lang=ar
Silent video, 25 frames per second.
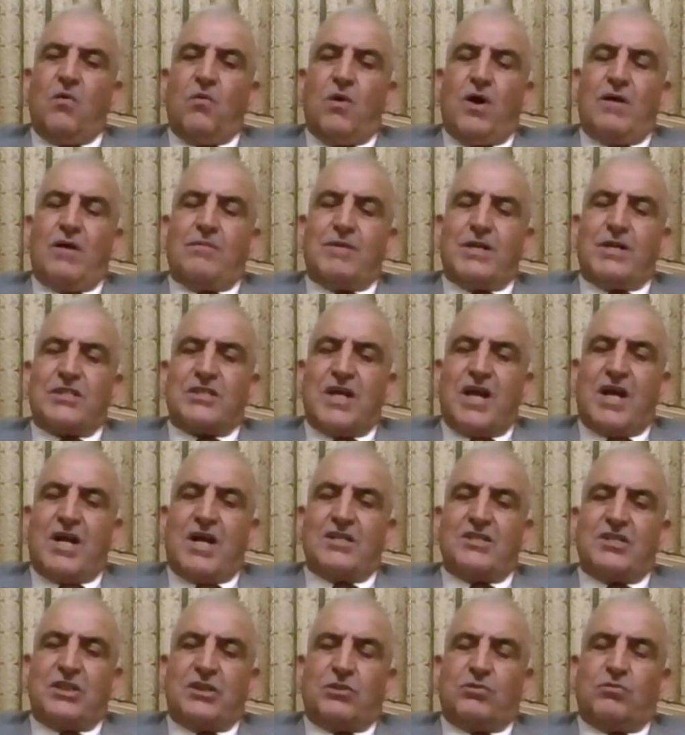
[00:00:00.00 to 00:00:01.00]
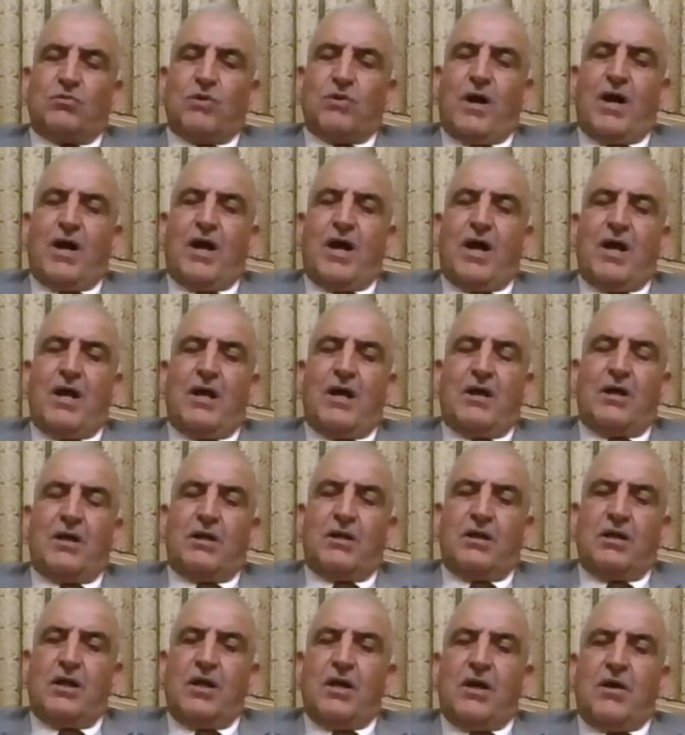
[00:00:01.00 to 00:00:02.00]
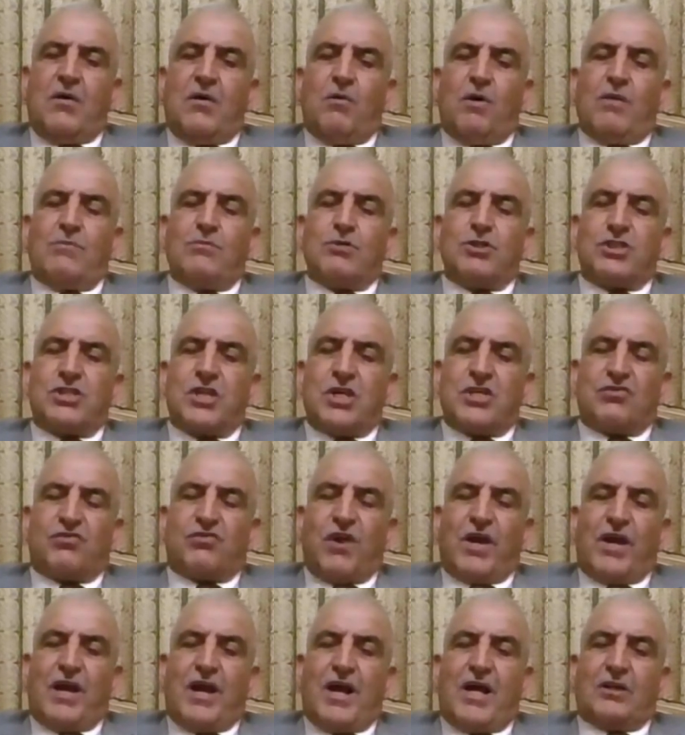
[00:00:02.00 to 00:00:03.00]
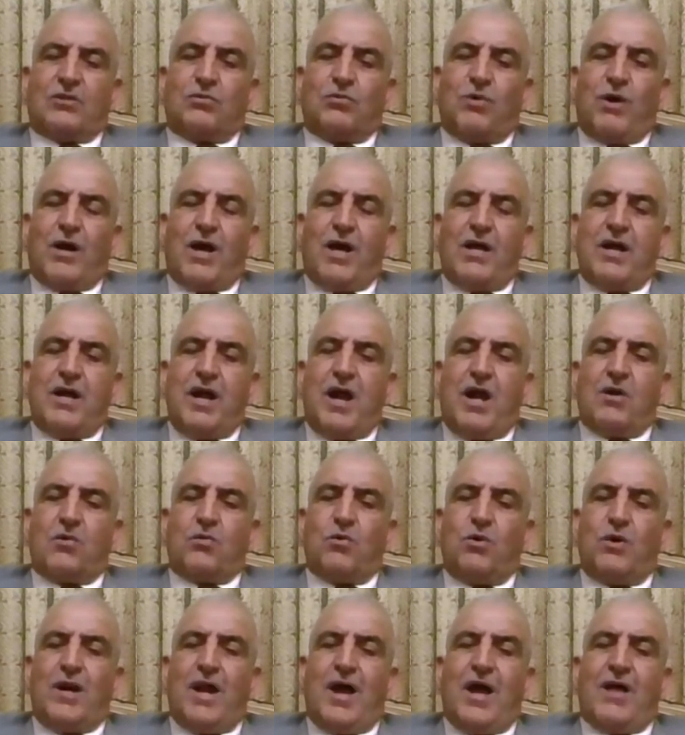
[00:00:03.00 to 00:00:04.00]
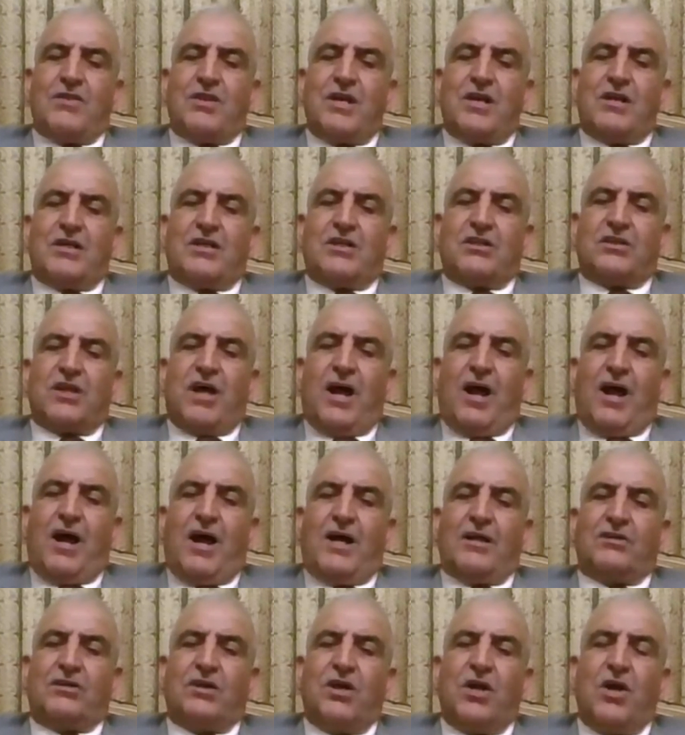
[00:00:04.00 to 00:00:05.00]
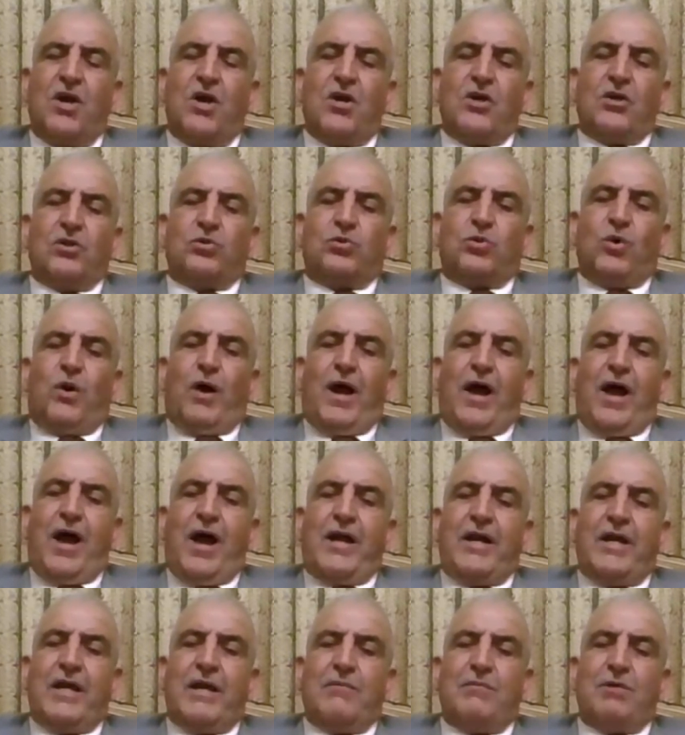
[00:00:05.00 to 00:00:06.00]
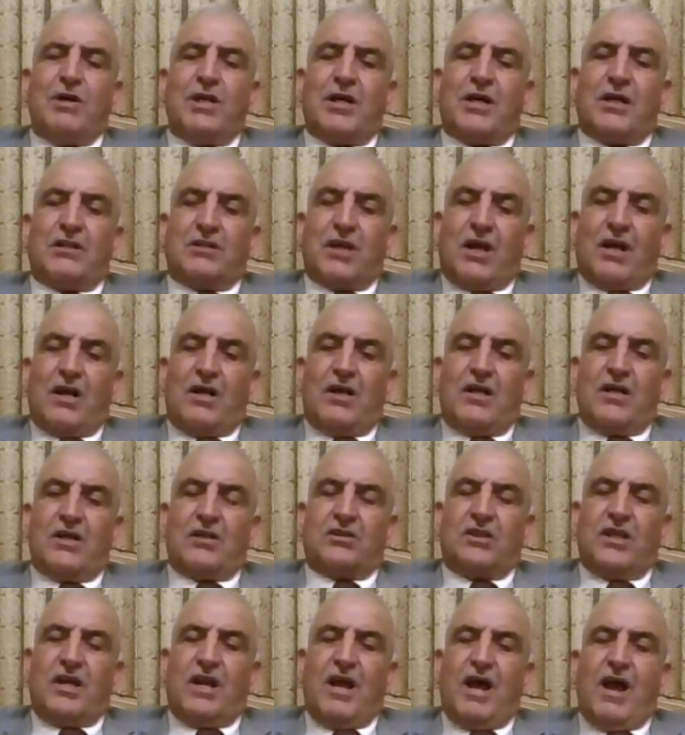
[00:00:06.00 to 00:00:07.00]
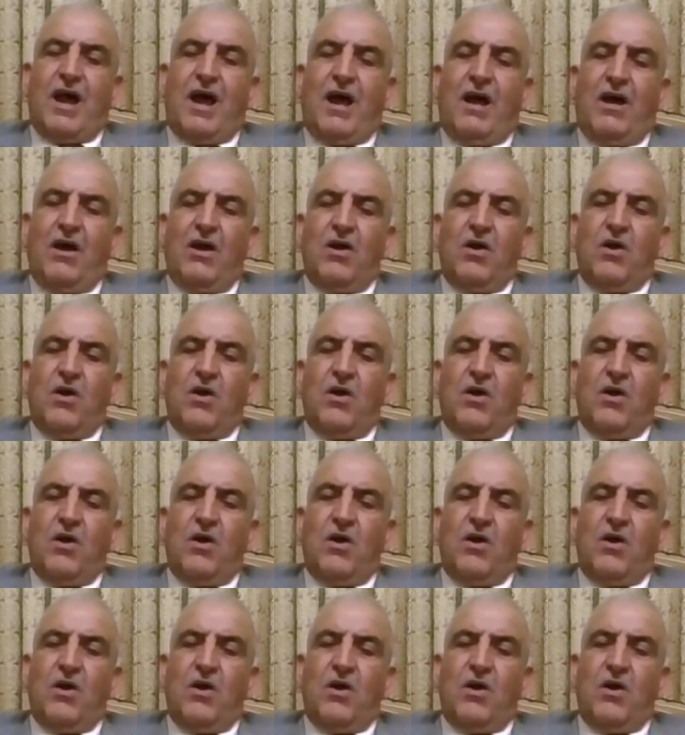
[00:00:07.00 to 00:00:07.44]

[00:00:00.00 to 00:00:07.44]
والمساجد والمستشفيات وغيرها كل هذه القطاعات تعاني من خطر الاقتلاع